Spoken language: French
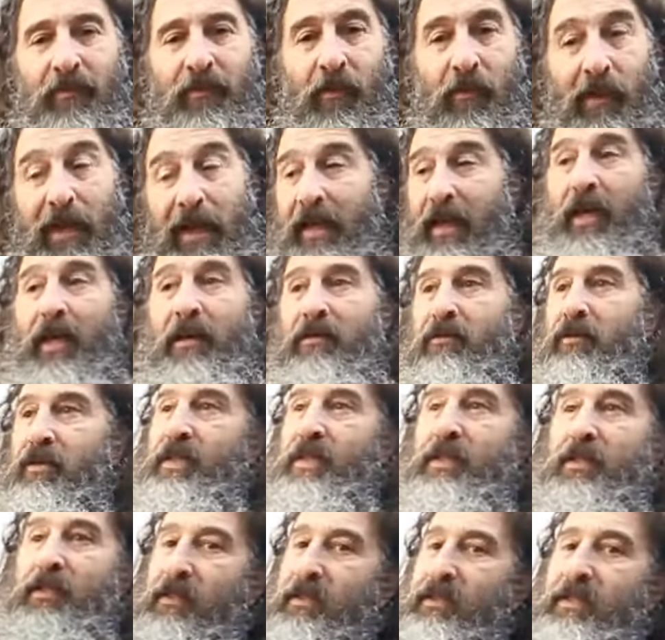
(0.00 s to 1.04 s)
Donc les règles,
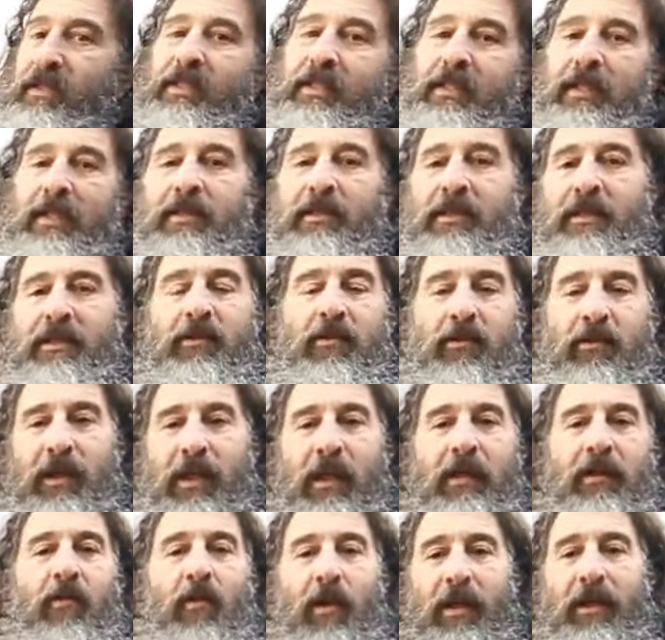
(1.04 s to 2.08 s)
c'est dit ce qu'on
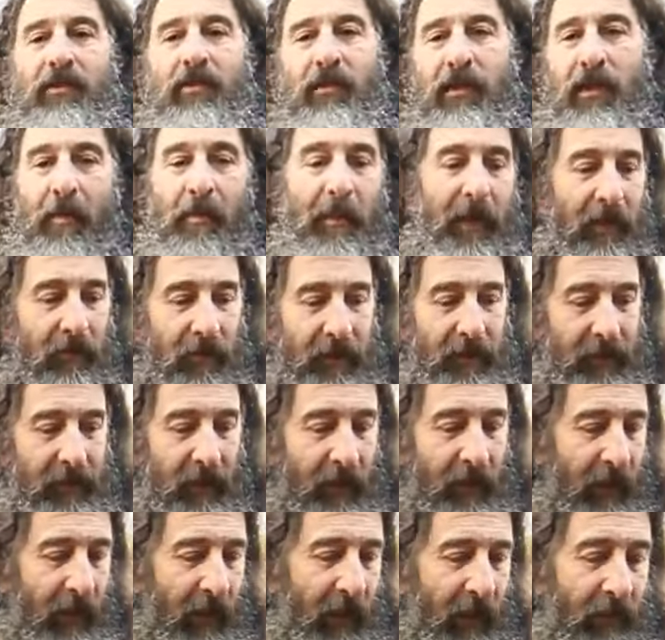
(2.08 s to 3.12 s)
a le droit, ce qu'on n'a pas le droit de dire.
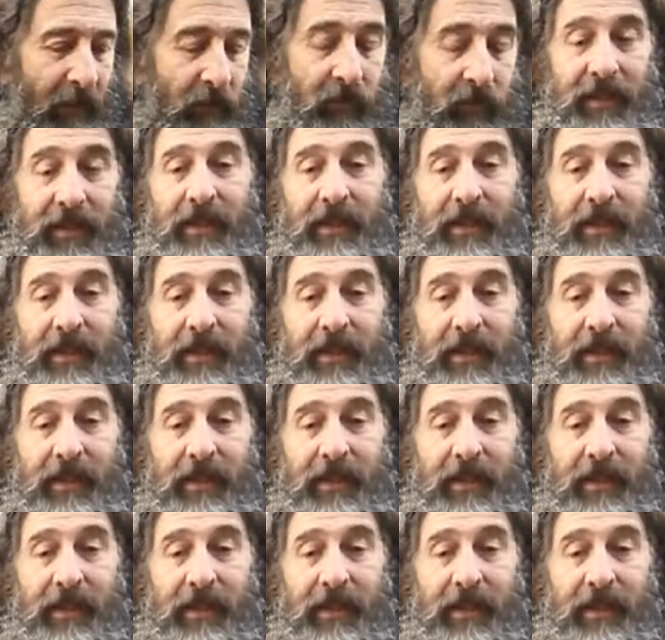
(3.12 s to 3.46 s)
Donc